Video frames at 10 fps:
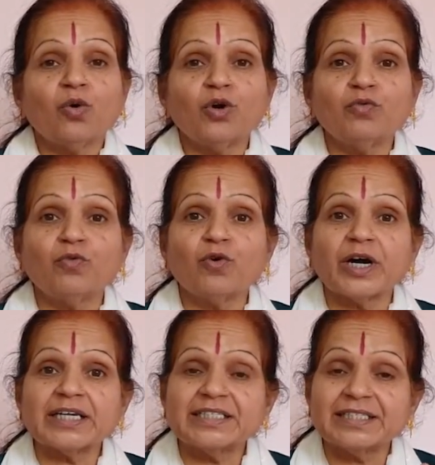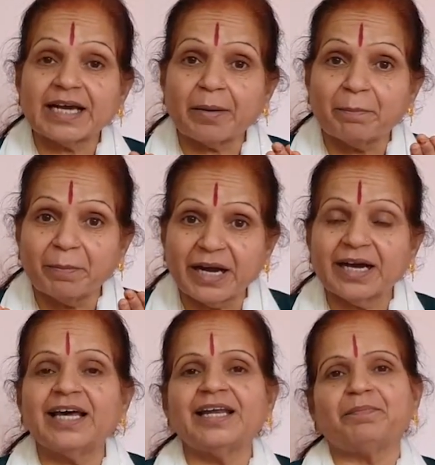और वो अच्छा
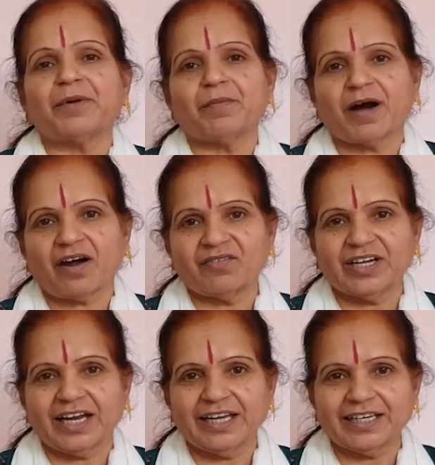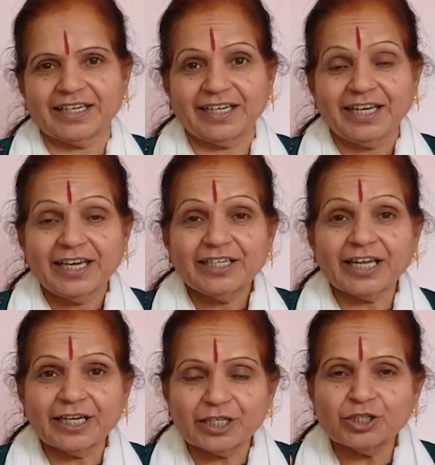मंगल प्रभाव डालेंगे
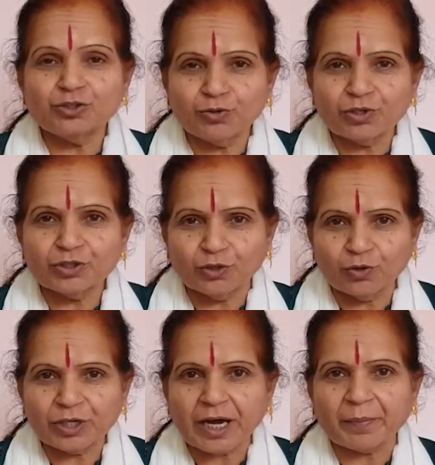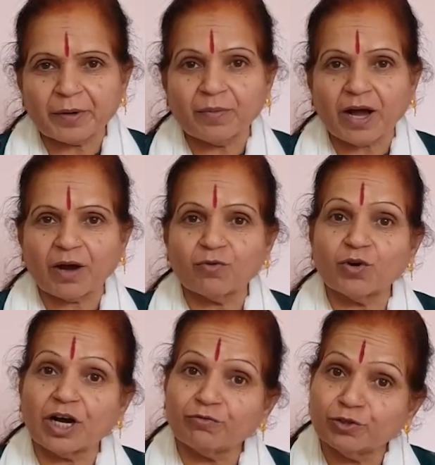यानी कि जो जो उनका प्रभाव
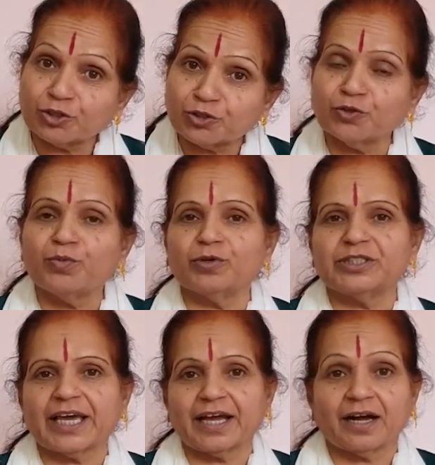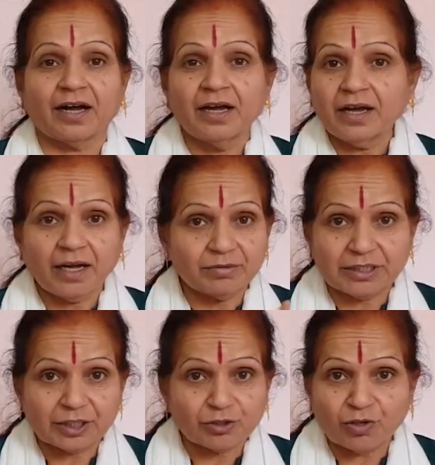होगा वो शुभ हो जाएगा अब
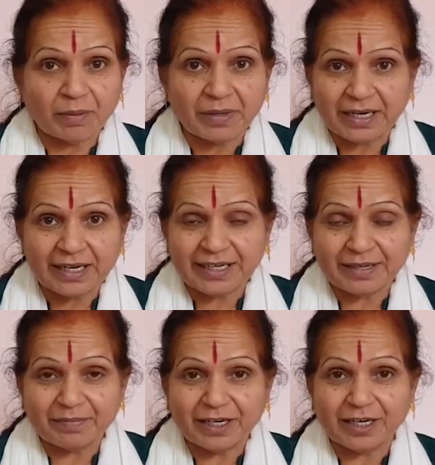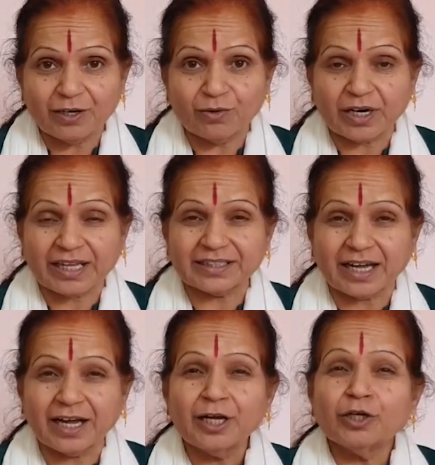तक तो अमंगल या मंगल हो रहा
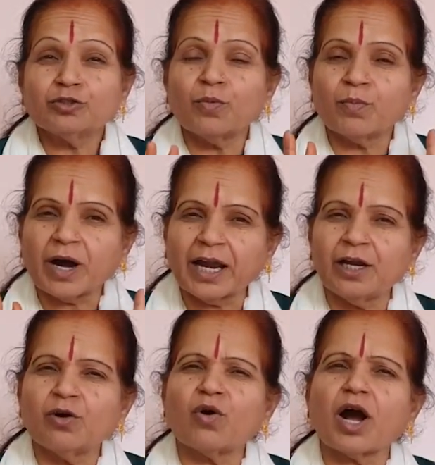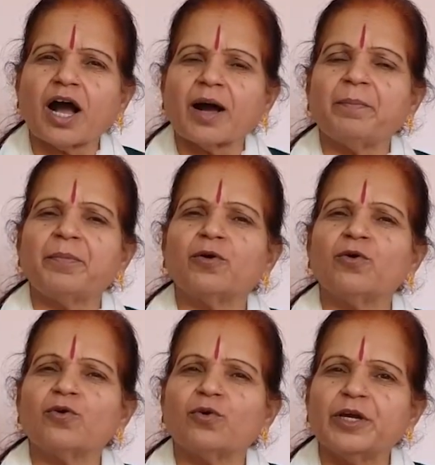था तो मान लो
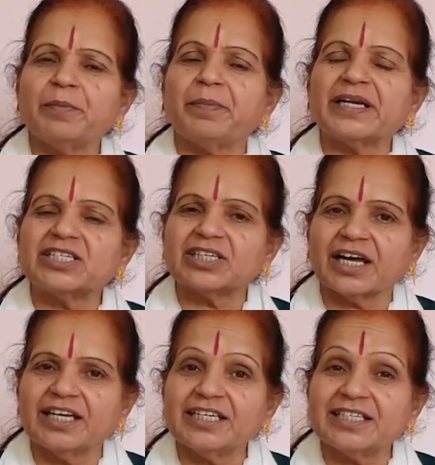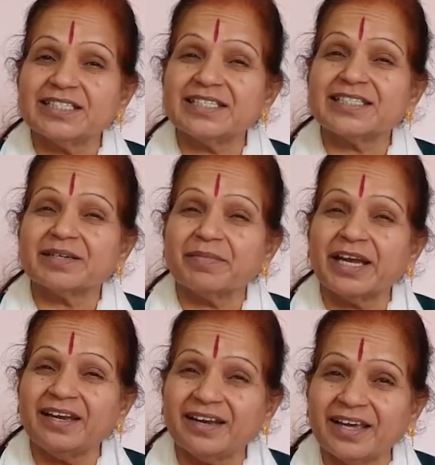आपको कोई परेशानी किसी समय
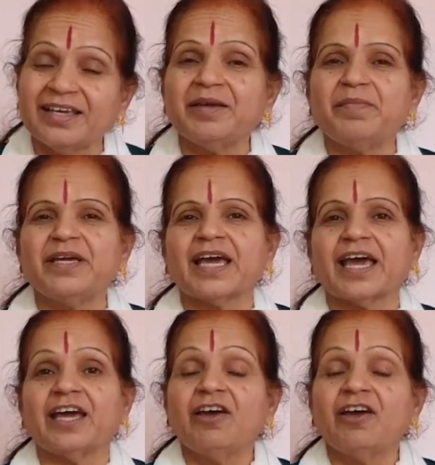नहीं भी है